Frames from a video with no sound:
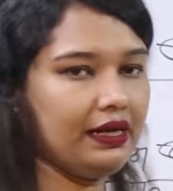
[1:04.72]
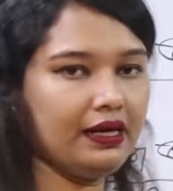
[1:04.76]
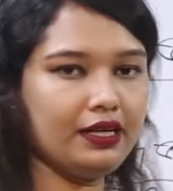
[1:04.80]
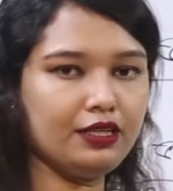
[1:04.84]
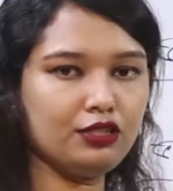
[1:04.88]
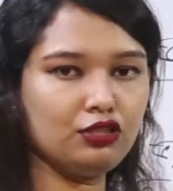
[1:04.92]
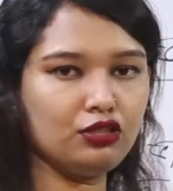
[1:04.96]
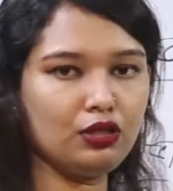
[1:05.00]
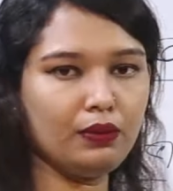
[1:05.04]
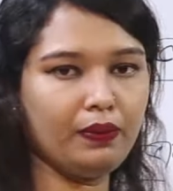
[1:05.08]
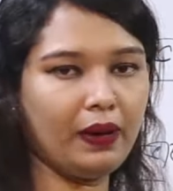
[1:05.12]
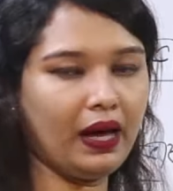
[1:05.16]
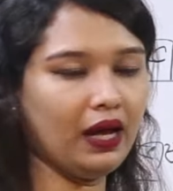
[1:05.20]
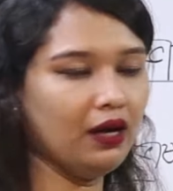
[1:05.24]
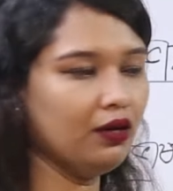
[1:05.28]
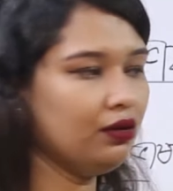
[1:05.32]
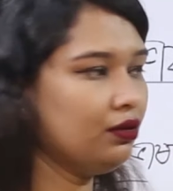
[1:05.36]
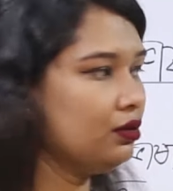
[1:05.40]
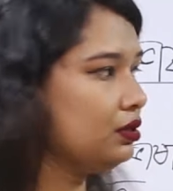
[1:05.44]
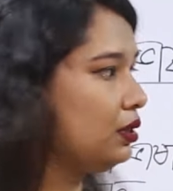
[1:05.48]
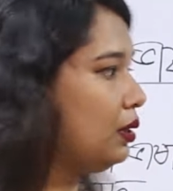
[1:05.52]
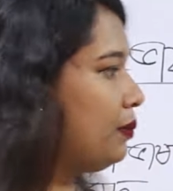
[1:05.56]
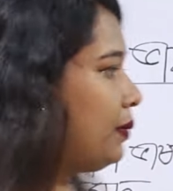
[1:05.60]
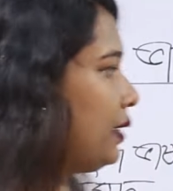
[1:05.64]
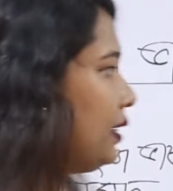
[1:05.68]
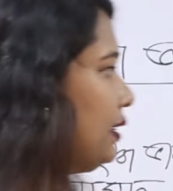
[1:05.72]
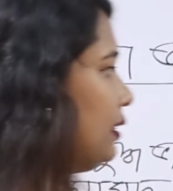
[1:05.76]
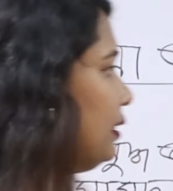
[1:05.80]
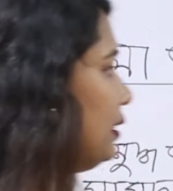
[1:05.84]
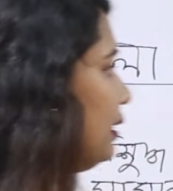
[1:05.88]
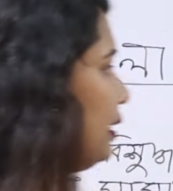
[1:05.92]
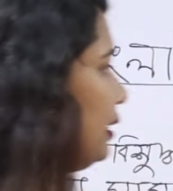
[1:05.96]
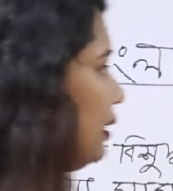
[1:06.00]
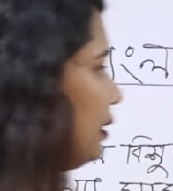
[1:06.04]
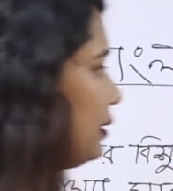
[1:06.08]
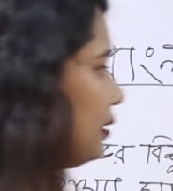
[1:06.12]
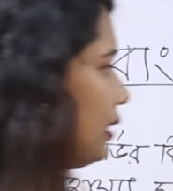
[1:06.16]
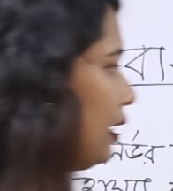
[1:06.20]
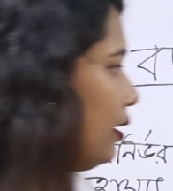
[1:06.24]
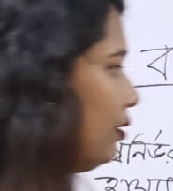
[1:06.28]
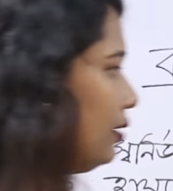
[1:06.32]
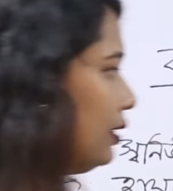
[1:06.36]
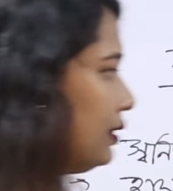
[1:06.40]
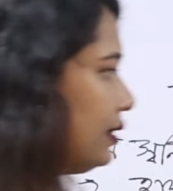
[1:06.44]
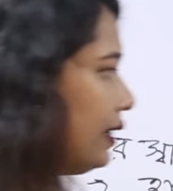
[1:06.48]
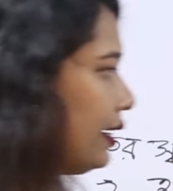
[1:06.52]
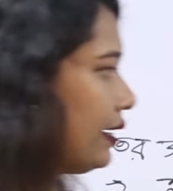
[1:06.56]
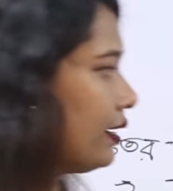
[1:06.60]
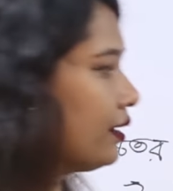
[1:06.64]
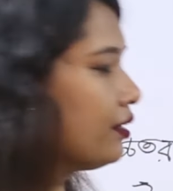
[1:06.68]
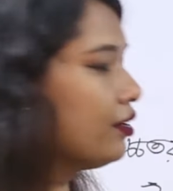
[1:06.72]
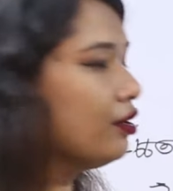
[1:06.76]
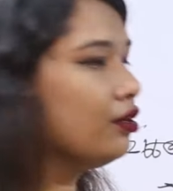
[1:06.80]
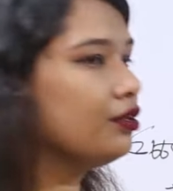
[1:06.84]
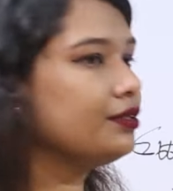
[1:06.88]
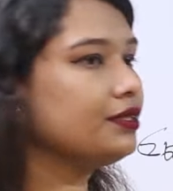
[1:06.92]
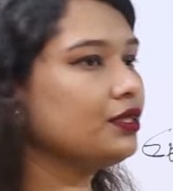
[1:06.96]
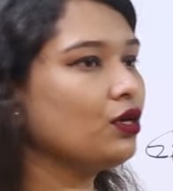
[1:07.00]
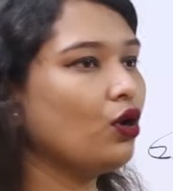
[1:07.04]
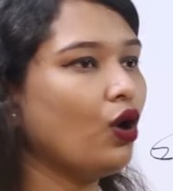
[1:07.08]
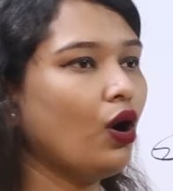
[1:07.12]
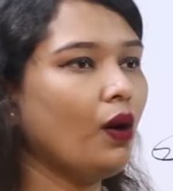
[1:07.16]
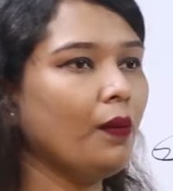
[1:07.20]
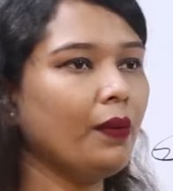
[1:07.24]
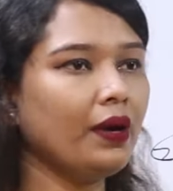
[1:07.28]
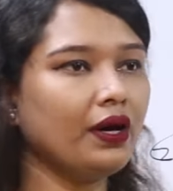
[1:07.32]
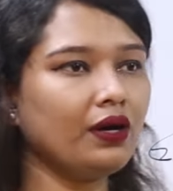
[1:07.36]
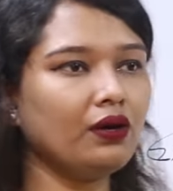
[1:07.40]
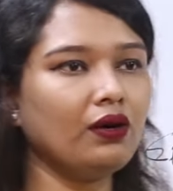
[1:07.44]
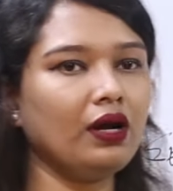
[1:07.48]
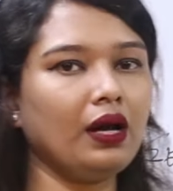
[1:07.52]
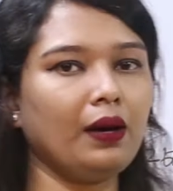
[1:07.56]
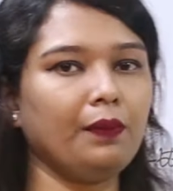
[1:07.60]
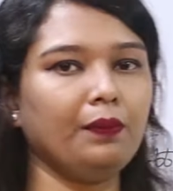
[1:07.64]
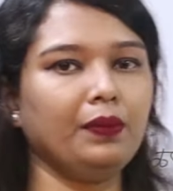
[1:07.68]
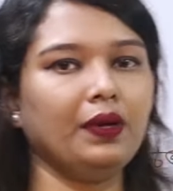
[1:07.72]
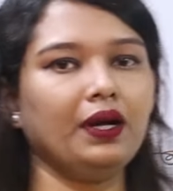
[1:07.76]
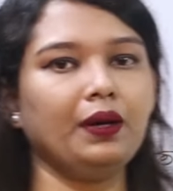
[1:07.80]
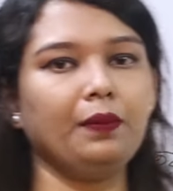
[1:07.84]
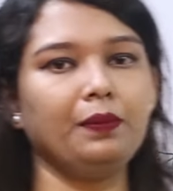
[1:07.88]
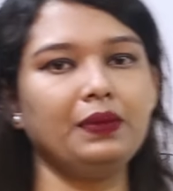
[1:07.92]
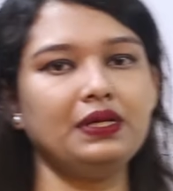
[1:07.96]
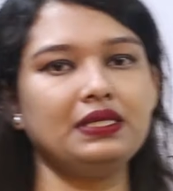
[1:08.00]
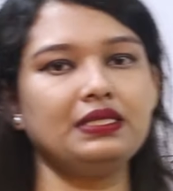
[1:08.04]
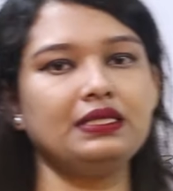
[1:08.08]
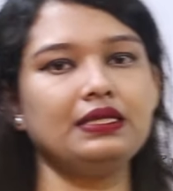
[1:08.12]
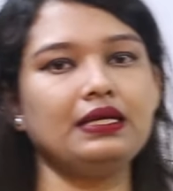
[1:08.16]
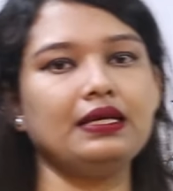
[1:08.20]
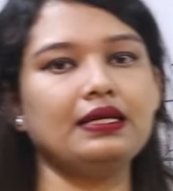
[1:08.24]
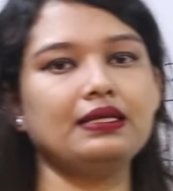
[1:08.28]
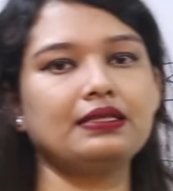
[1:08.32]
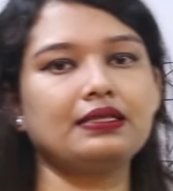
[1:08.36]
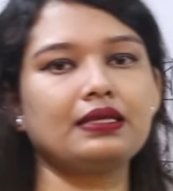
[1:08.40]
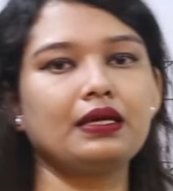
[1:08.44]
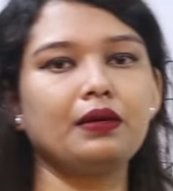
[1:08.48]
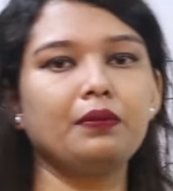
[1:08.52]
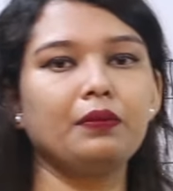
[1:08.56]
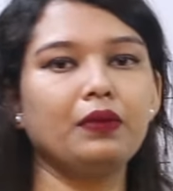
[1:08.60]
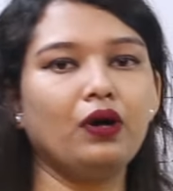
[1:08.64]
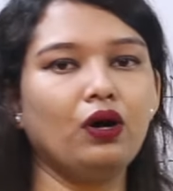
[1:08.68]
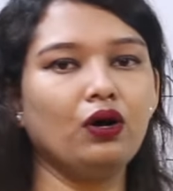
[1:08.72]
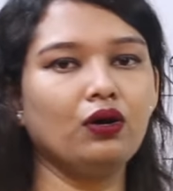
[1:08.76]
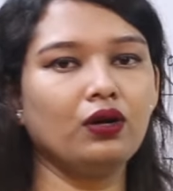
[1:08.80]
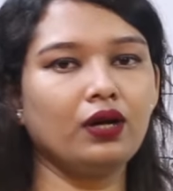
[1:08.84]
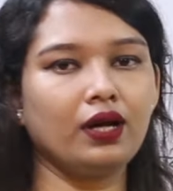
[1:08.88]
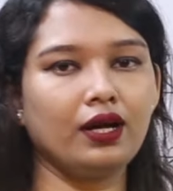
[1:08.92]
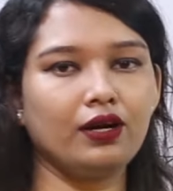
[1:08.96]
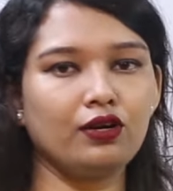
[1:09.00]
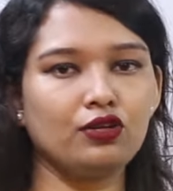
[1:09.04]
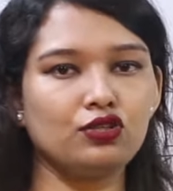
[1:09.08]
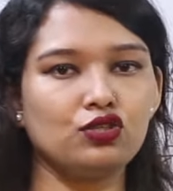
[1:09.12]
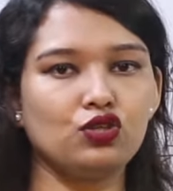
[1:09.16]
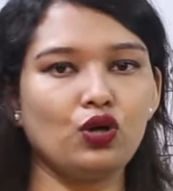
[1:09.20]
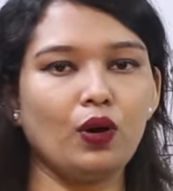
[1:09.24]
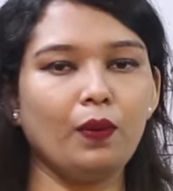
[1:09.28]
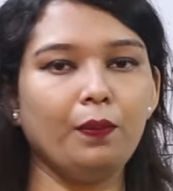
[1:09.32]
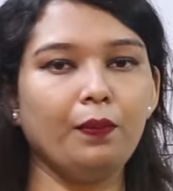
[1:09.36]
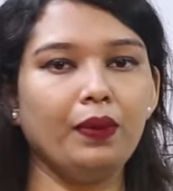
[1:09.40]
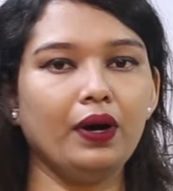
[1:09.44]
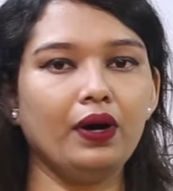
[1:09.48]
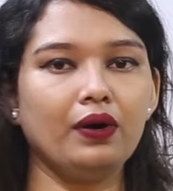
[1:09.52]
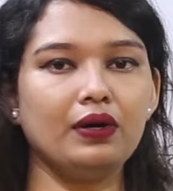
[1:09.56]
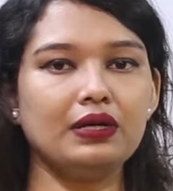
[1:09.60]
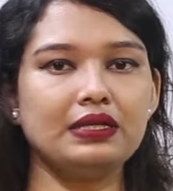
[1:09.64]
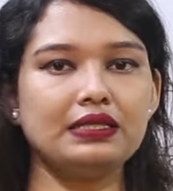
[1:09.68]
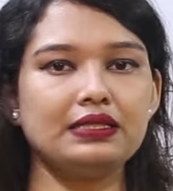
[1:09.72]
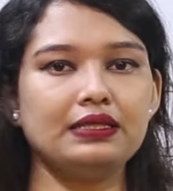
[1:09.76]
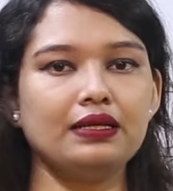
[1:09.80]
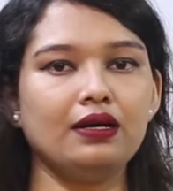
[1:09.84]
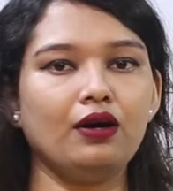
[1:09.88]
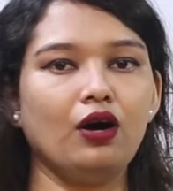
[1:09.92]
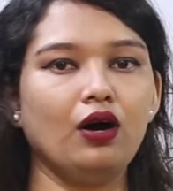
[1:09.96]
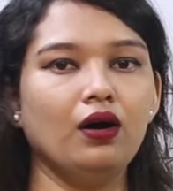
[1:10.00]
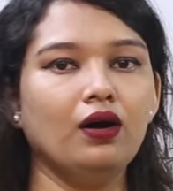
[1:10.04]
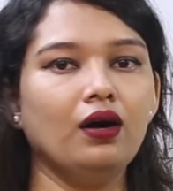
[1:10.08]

এখানে যদি ভালো করতে পারি তাহলে দেখা গেল যে ওভারঅল আপনার বিসিএস কিংবা অন্যান্য জব পাওয়ার যে